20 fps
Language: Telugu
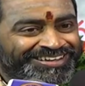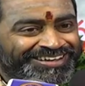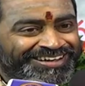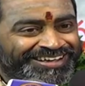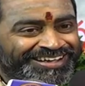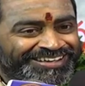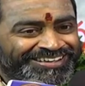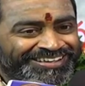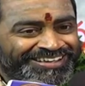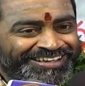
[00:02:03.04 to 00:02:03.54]
ఇక్కడ
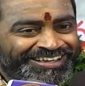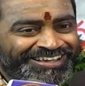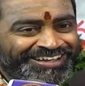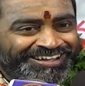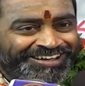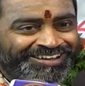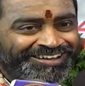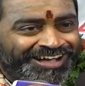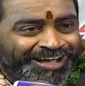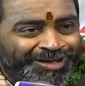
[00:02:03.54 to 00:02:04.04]

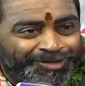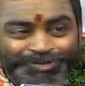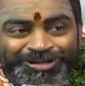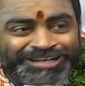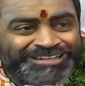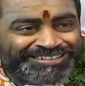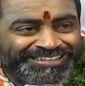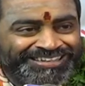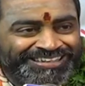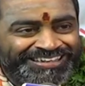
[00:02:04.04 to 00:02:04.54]
కనుక
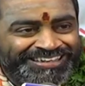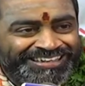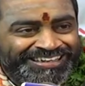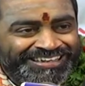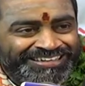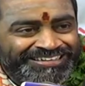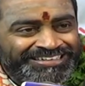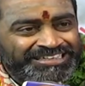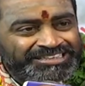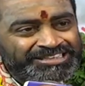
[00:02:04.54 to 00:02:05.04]
అనురక్తి
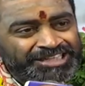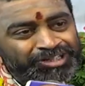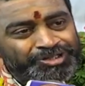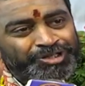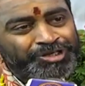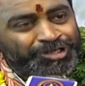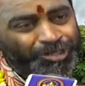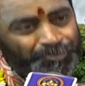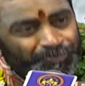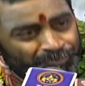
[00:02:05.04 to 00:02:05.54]
నీ
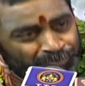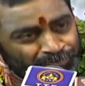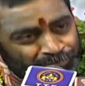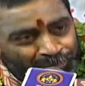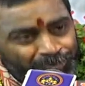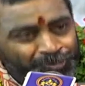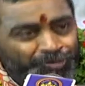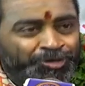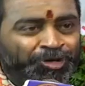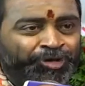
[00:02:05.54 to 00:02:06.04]
చేతులకి
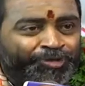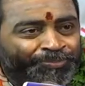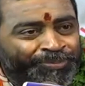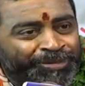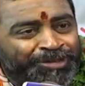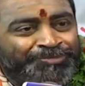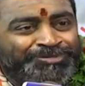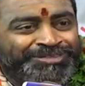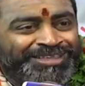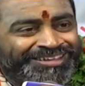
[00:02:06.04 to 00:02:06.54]
ఎప్పుడూ
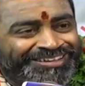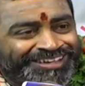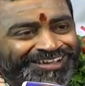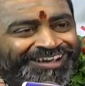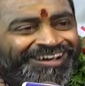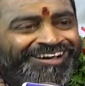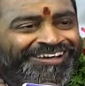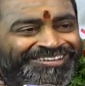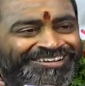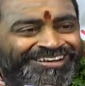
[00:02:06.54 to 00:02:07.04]
ఎరుపే
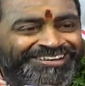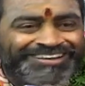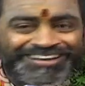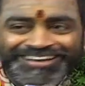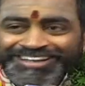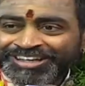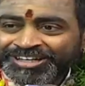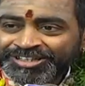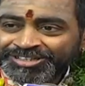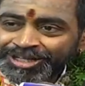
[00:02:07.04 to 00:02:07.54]
ఉందయ్యా అన్నాడు
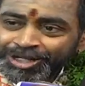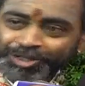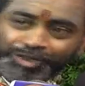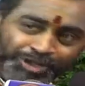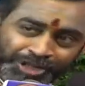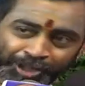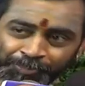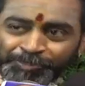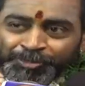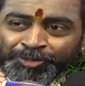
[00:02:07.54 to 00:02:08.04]
ఇక్కడ
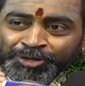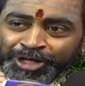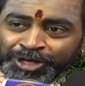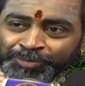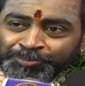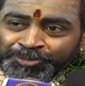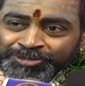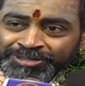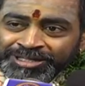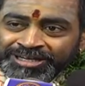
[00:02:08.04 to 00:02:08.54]
చేతులకి ఎప్పుడూ
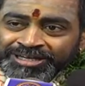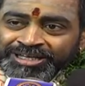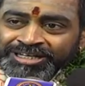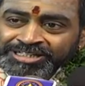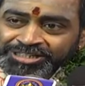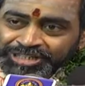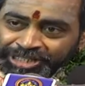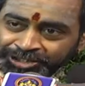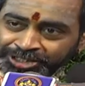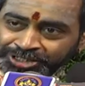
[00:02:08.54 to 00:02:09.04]
ఎరుపు ఉంది అంటే
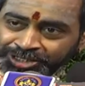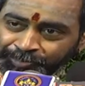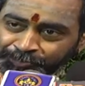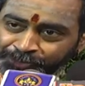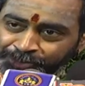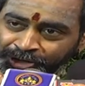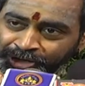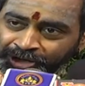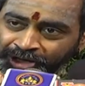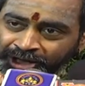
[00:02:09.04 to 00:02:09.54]
నీ చేతులకి
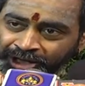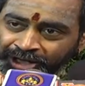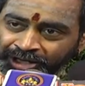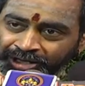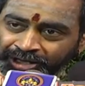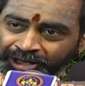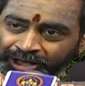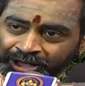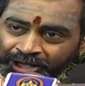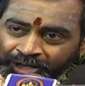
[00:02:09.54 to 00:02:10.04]
ఎప్పుడో
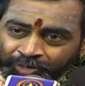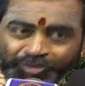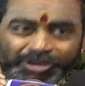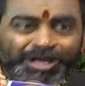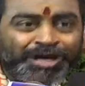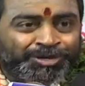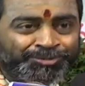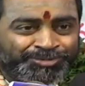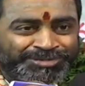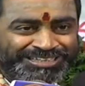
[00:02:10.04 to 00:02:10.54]

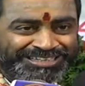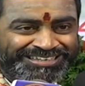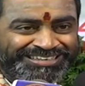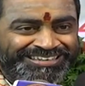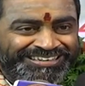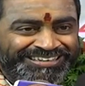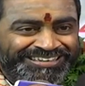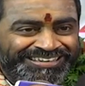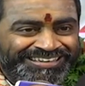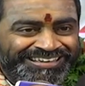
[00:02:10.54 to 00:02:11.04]
అనురాగం ఉంది
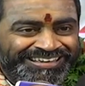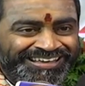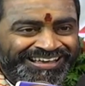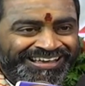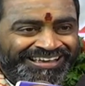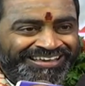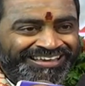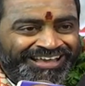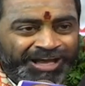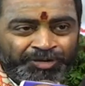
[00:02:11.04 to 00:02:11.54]

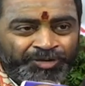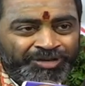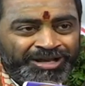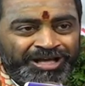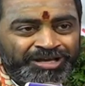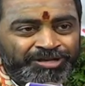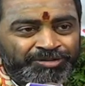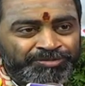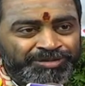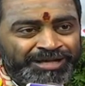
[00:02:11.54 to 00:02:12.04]
ఈ
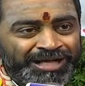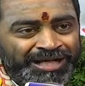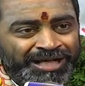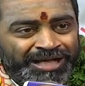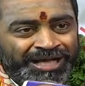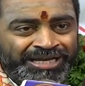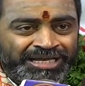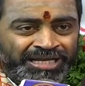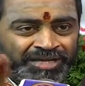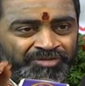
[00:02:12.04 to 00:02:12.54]
అనురాగం
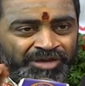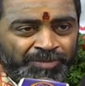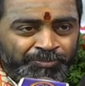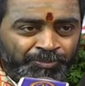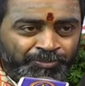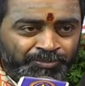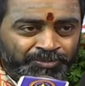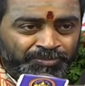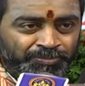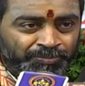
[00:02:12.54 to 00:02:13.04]
ఆయన
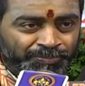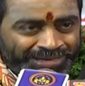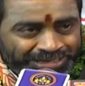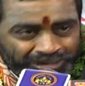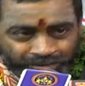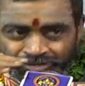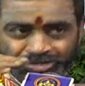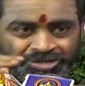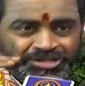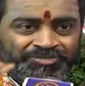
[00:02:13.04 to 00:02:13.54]
వైపు
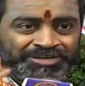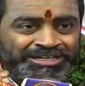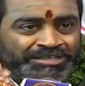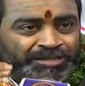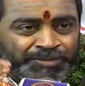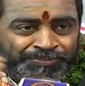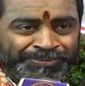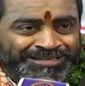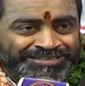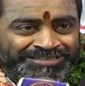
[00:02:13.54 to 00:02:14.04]
మన నుంచి
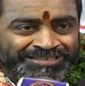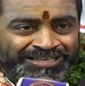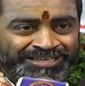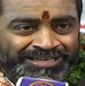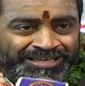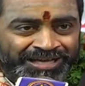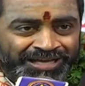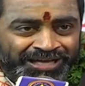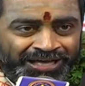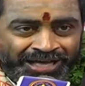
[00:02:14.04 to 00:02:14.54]
వెళితే భక్తి
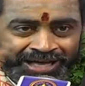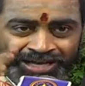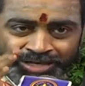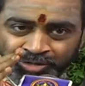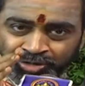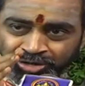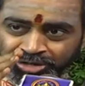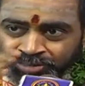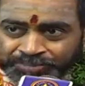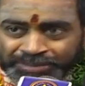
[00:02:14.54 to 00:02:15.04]
ఆయన
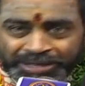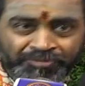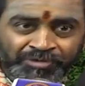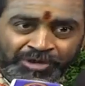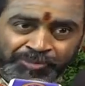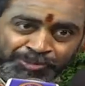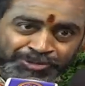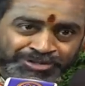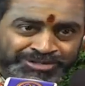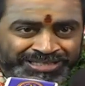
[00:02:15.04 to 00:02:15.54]
నుంచి మన
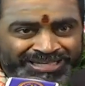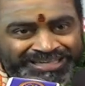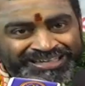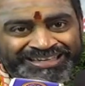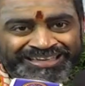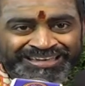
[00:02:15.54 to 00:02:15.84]
వైపు వస్తే